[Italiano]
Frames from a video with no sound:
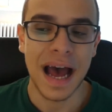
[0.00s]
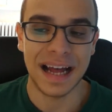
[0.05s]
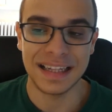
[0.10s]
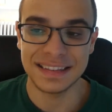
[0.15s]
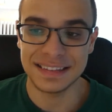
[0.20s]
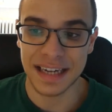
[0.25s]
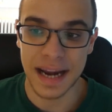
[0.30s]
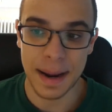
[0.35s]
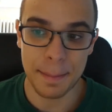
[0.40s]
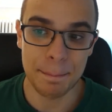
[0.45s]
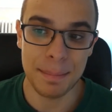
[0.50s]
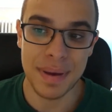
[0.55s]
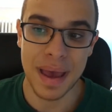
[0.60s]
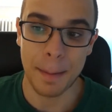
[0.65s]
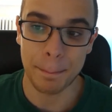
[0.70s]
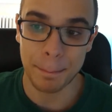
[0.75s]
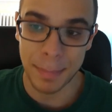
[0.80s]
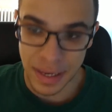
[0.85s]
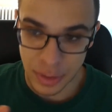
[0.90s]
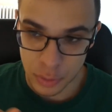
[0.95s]
andrebbe a
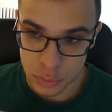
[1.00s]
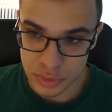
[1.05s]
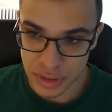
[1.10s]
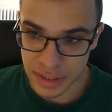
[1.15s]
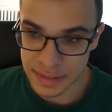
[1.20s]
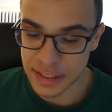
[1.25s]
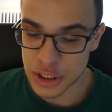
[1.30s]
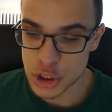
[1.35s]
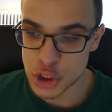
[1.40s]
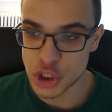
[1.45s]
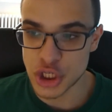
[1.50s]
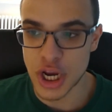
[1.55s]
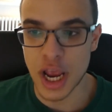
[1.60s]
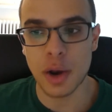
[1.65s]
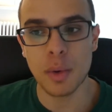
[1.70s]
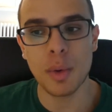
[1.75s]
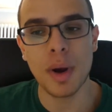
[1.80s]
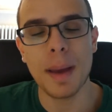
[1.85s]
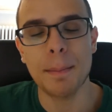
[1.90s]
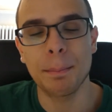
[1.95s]
meno 3 dal
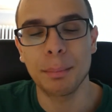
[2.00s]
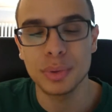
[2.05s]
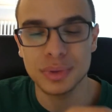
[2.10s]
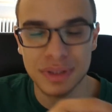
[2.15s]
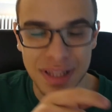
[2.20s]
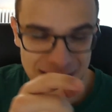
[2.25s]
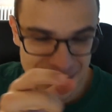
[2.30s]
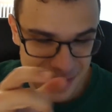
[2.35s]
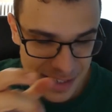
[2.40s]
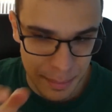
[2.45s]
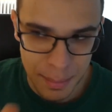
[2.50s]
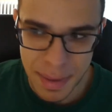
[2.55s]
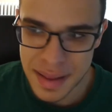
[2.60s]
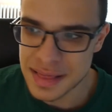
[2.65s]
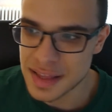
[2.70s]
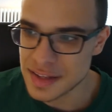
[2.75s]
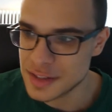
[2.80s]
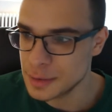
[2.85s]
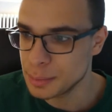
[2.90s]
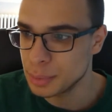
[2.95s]
Genoa e
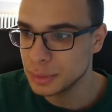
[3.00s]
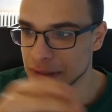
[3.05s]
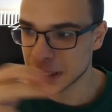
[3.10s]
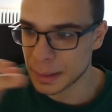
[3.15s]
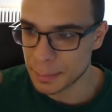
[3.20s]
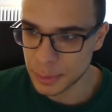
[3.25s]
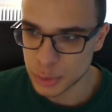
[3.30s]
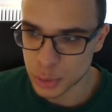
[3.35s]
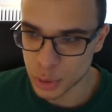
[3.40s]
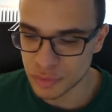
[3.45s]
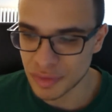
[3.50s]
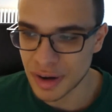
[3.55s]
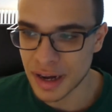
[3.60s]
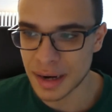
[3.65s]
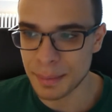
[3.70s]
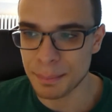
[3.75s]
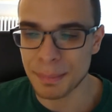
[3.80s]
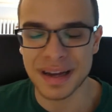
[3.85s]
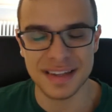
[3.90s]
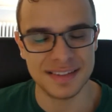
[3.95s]
potenzialmente si potrebbe
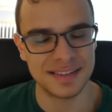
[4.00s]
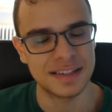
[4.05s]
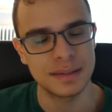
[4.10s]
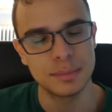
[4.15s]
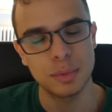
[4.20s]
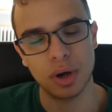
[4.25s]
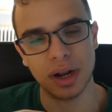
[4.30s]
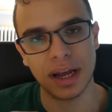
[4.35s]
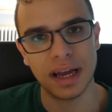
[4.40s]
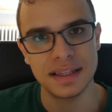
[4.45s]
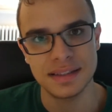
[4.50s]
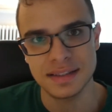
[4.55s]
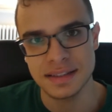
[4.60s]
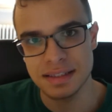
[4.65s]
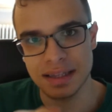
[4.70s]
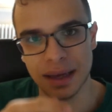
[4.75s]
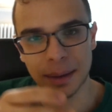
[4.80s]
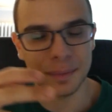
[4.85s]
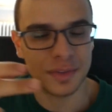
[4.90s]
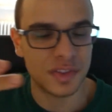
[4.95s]
trovare massimo
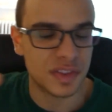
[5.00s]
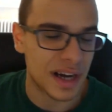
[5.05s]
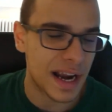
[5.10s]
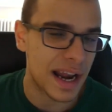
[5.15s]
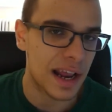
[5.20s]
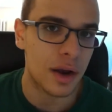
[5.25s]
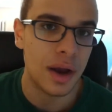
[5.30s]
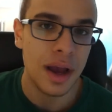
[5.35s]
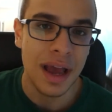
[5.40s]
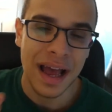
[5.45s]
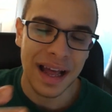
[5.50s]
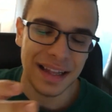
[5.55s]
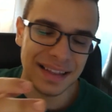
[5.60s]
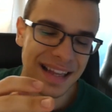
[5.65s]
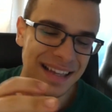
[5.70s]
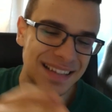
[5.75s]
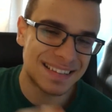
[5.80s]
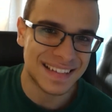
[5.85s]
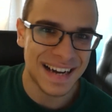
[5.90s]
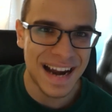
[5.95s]
ragazzi a 3,
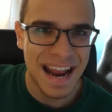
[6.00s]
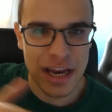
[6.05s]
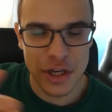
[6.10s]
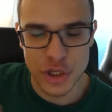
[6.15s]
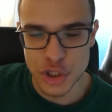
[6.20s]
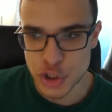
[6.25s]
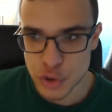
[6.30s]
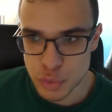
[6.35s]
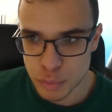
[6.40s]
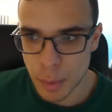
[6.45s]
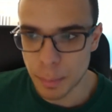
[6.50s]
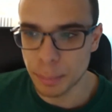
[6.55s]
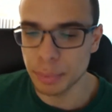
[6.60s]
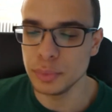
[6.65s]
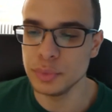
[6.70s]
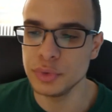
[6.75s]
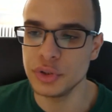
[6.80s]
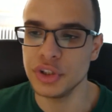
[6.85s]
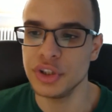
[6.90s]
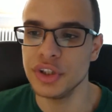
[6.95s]
dai 3 ai 5
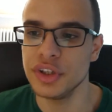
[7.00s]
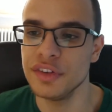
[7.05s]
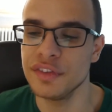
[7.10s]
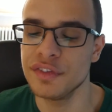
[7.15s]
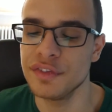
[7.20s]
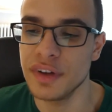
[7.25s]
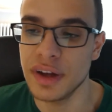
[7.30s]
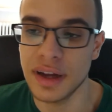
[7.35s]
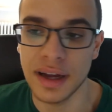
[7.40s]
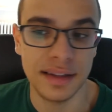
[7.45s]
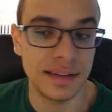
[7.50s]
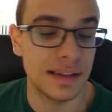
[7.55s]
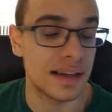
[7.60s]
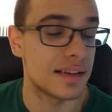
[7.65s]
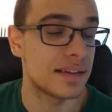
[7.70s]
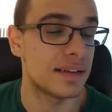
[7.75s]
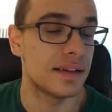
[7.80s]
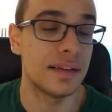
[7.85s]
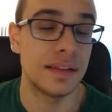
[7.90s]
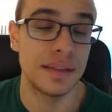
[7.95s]
punti eh,
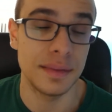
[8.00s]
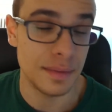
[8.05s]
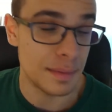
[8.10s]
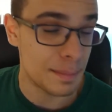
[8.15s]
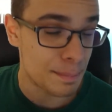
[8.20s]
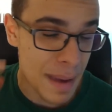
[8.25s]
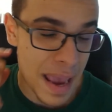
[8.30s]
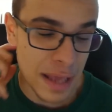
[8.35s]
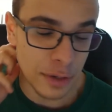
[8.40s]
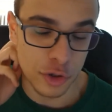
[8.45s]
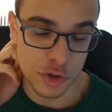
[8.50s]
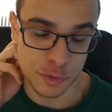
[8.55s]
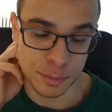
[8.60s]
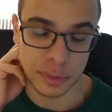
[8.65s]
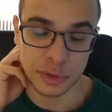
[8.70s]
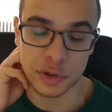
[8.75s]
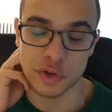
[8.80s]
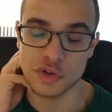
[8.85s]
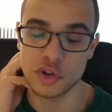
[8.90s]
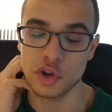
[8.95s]
in meno
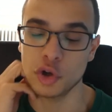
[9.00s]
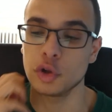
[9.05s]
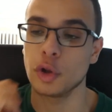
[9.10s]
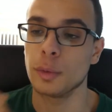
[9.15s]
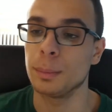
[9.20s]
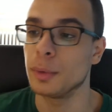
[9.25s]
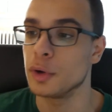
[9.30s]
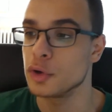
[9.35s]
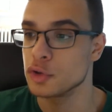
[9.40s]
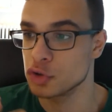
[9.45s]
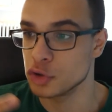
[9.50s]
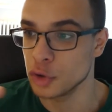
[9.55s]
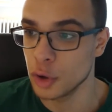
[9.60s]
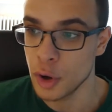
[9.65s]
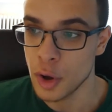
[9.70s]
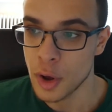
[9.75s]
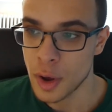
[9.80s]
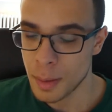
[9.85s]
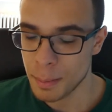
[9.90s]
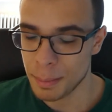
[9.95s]
rispetto al secondo
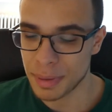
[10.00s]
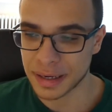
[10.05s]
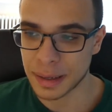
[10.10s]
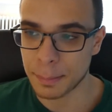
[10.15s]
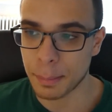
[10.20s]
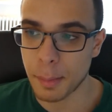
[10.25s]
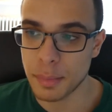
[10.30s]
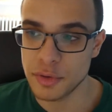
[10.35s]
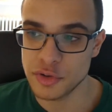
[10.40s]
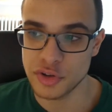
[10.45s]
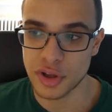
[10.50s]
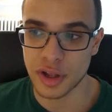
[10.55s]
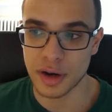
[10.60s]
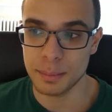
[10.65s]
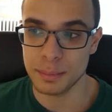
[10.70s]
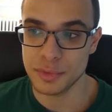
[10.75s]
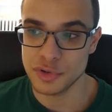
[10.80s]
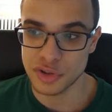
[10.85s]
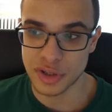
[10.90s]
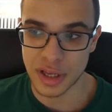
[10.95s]
posto perché poi bisognere
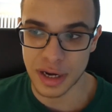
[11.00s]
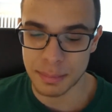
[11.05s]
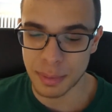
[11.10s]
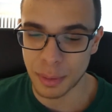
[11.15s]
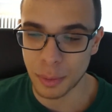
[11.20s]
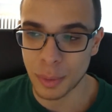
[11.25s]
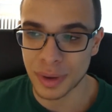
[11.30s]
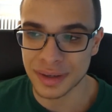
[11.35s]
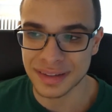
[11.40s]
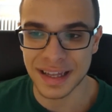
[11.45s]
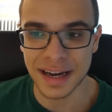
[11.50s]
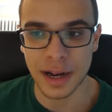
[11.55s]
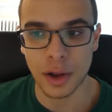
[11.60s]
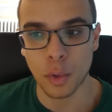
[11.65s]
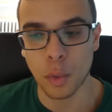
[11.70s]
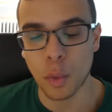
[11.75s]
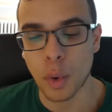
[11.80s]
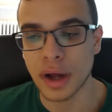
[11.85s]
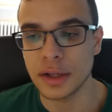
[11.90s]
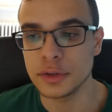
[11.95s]
bisognerebbe
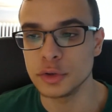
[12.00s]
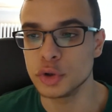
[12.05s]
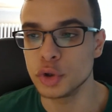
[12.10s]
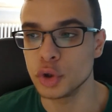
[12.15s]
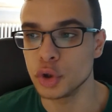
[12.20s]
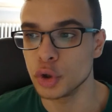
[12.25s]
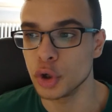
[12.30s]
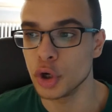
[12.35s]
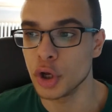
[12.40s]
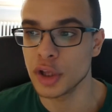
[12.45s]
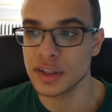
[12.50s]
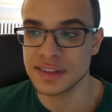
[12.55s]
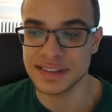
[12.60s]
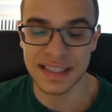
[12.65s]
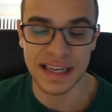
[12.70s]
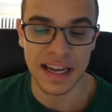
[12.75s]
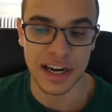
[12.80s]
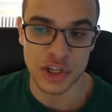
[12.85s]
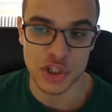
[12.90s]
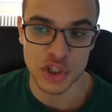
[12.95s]
guardare quanto eh, se
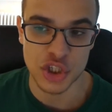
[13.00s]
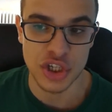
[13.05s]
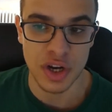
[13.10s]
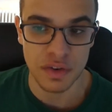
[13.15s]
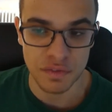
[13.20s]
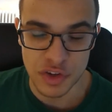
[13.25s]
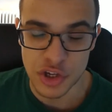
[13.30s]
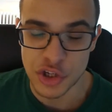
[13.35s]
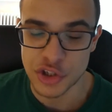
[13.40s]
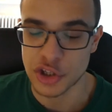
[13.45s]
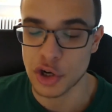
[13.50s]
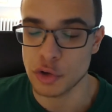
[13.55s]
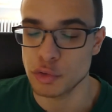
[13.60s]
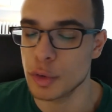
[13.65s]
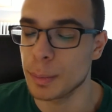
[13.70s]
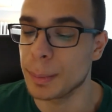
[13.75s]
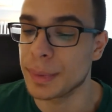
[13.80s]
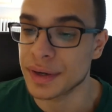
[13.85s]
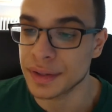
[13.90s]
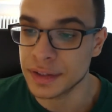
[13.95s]
la regina vince la
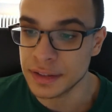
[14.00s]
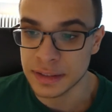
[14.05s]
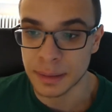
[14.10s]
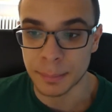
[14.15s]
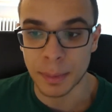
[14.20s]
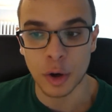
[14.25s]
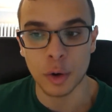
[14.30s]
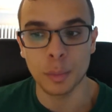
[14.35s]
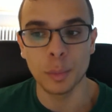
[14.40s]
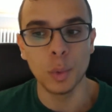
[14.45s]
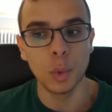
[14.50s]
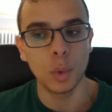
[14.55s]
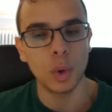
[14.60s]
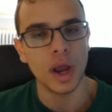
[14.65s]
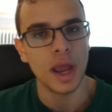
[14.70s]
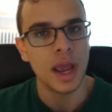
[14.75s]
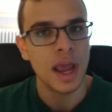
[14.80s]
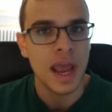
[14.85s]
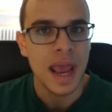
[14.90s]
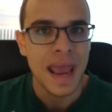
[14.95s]
sua partita ma comunque comunque